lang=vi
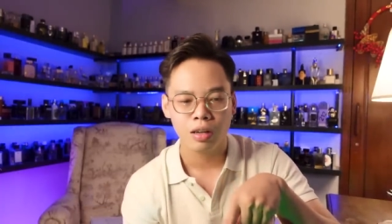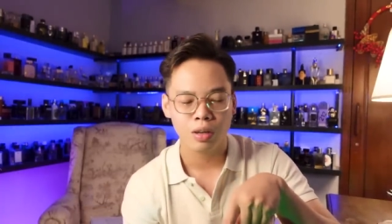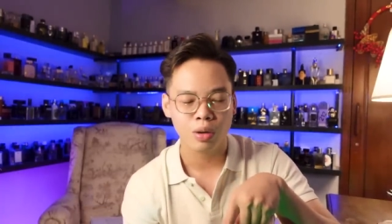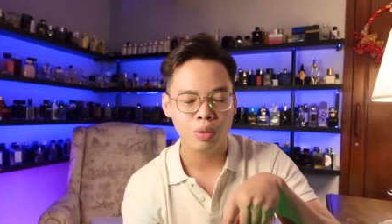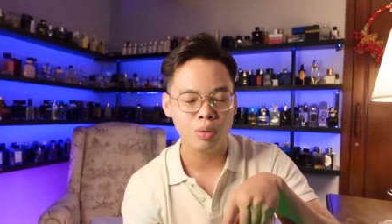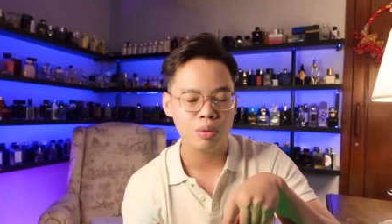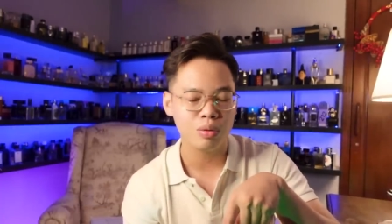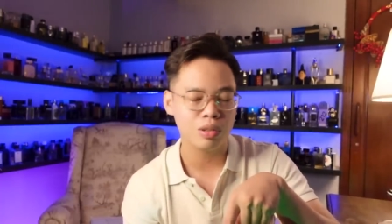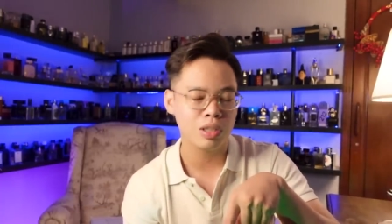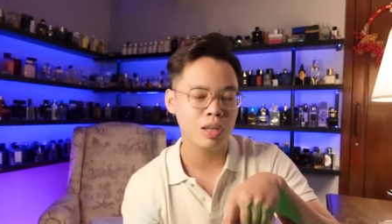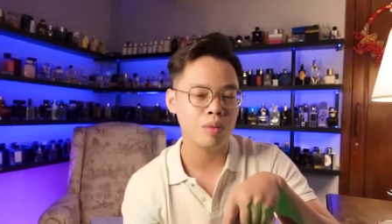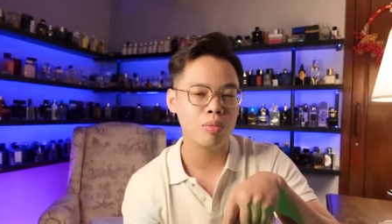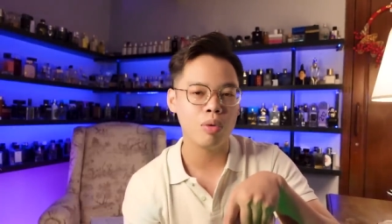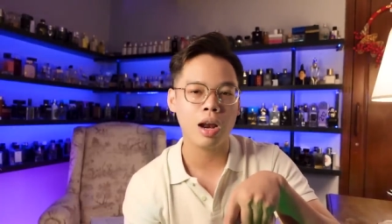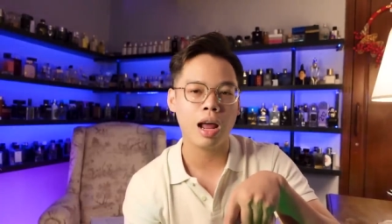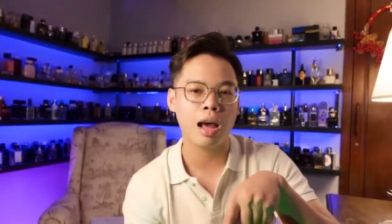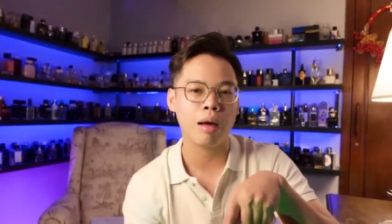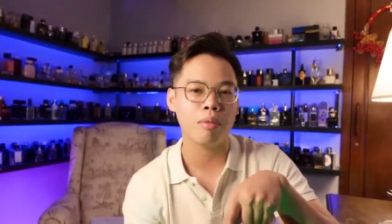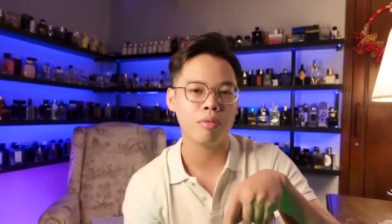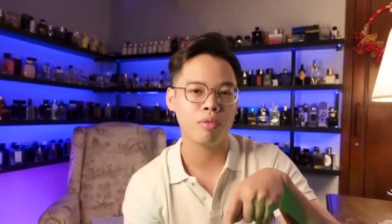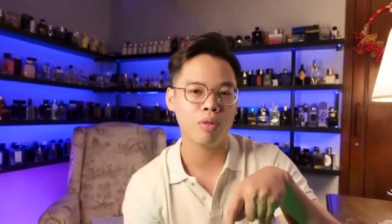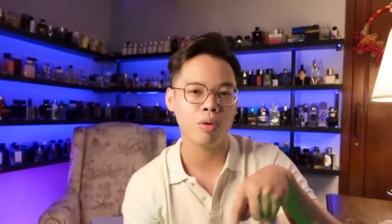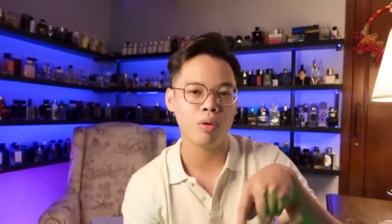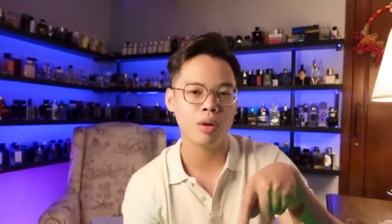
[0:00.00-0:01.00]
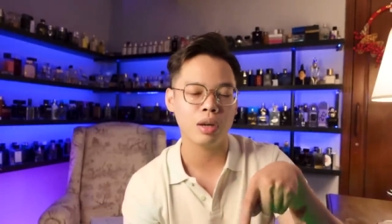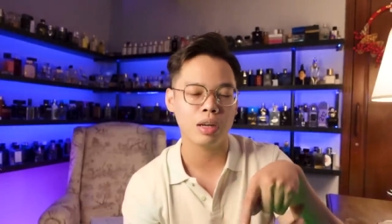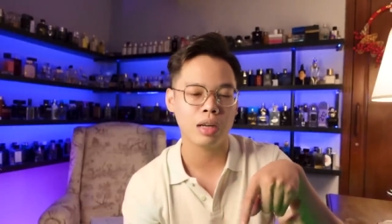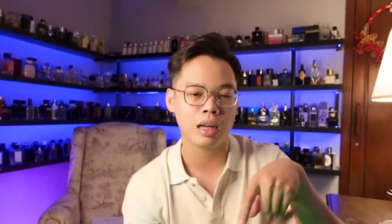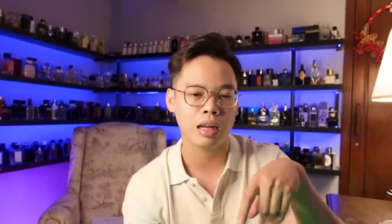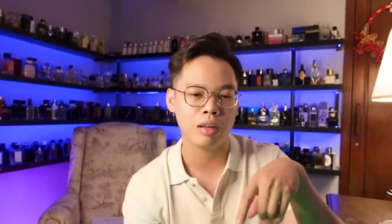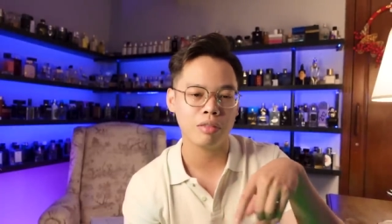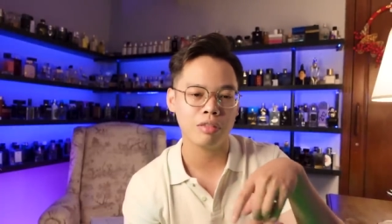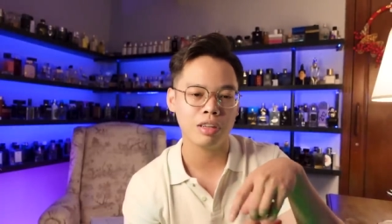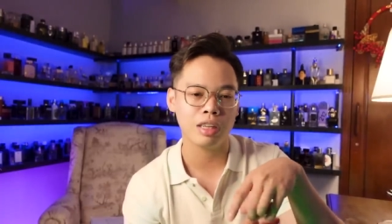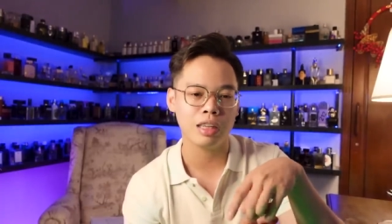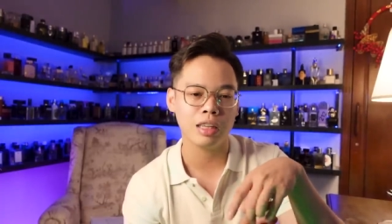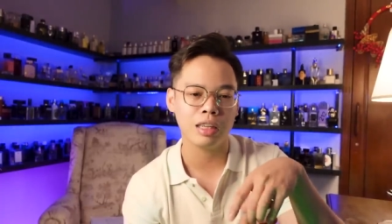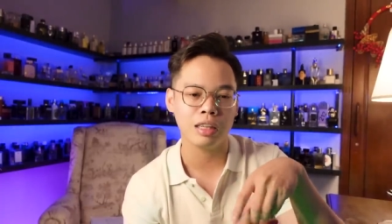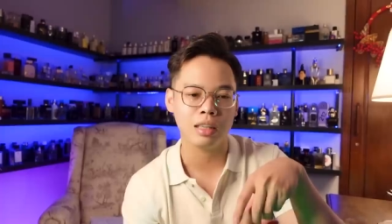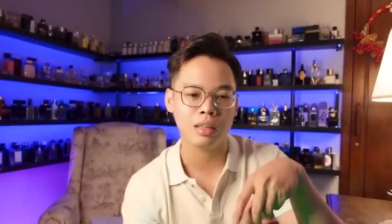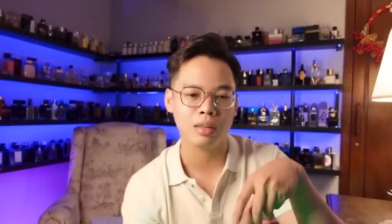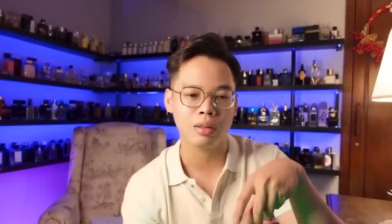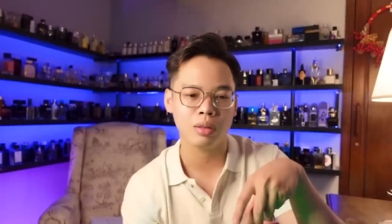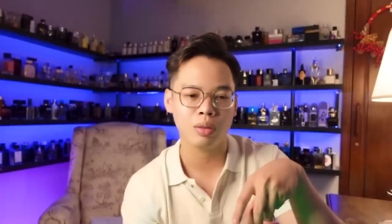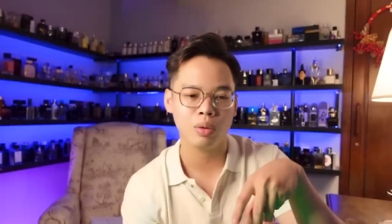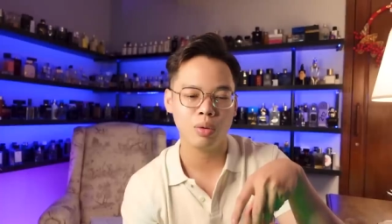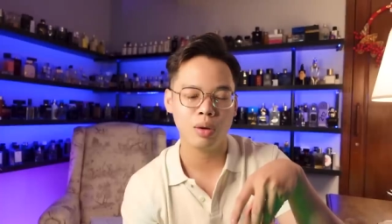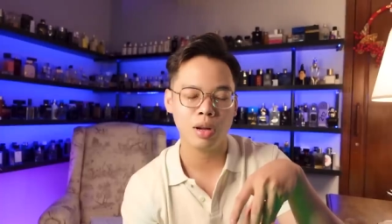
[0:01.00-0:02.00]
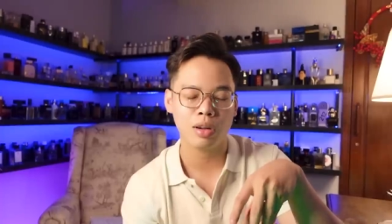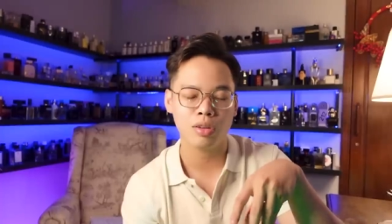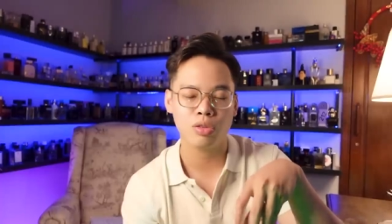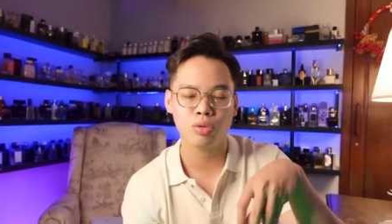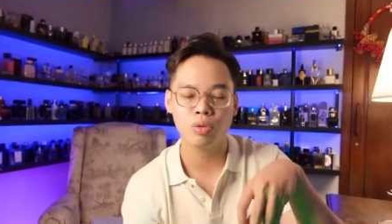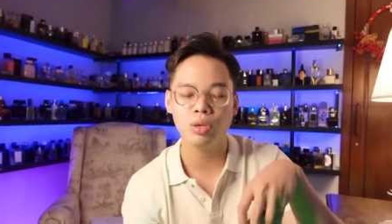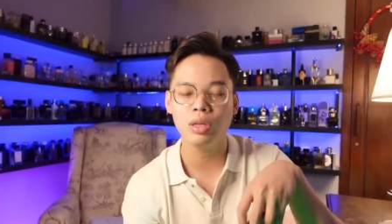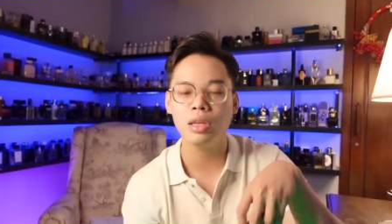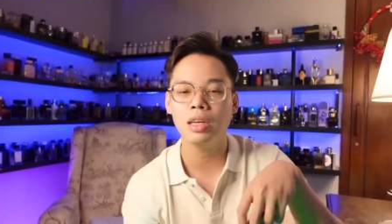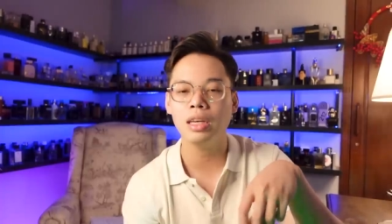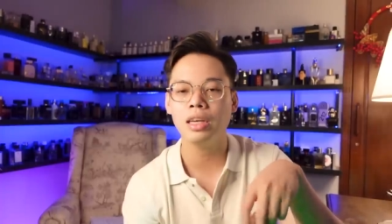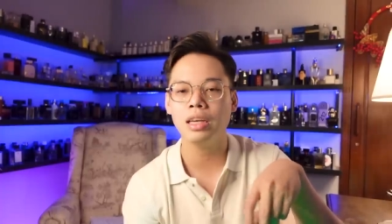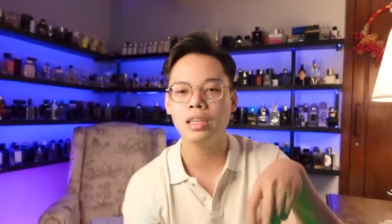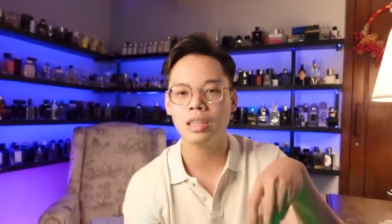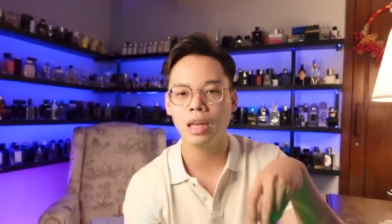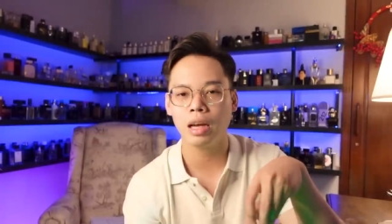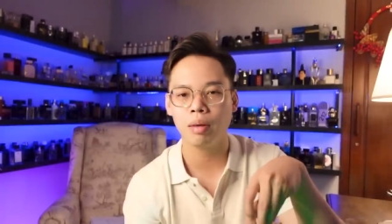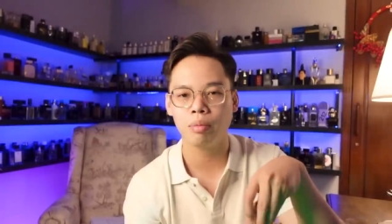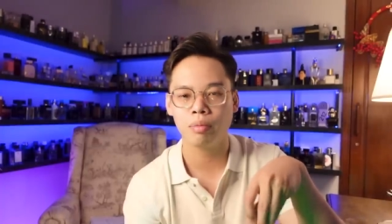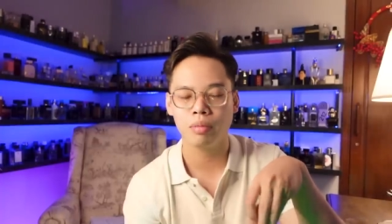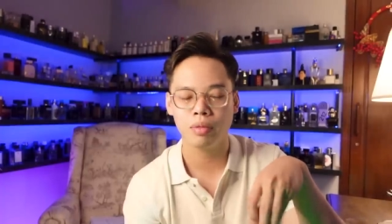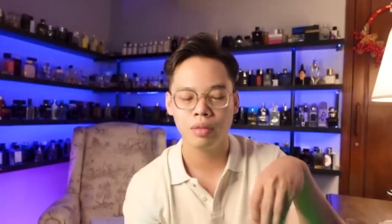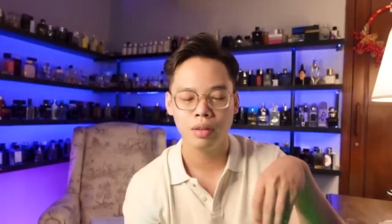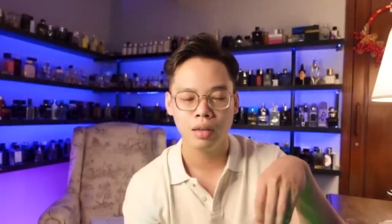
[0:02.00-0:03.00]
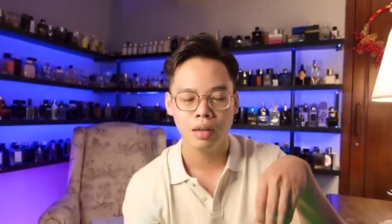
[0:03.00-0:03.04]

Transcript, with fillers: tôi cũng chưa muốn làm vội tại vì tôi đang suy nghĩ xem